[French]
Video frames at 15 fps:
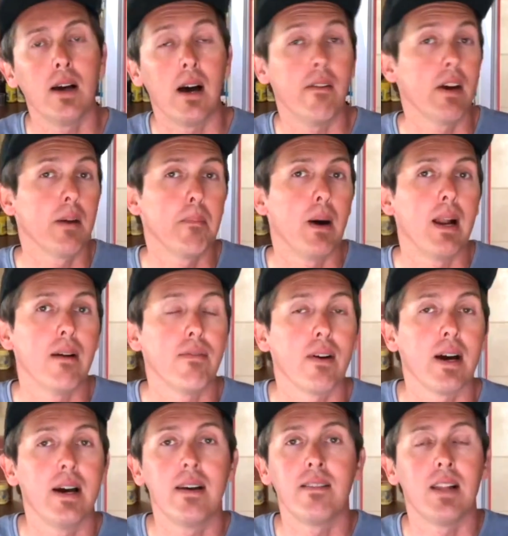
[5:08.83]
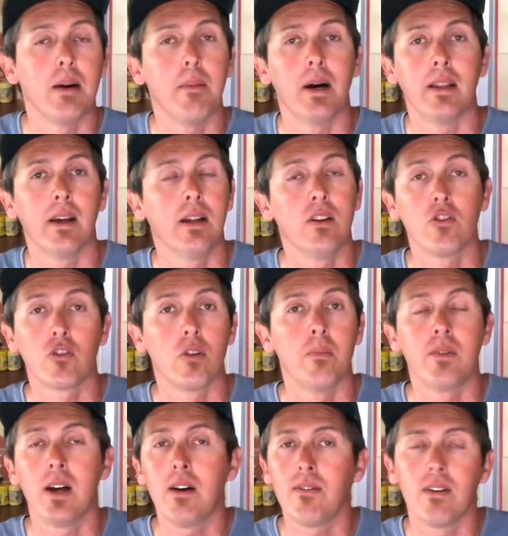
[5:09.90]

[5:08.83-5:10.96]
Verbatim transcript: avec pas bah, la fraise, la banane, les choses comme ça.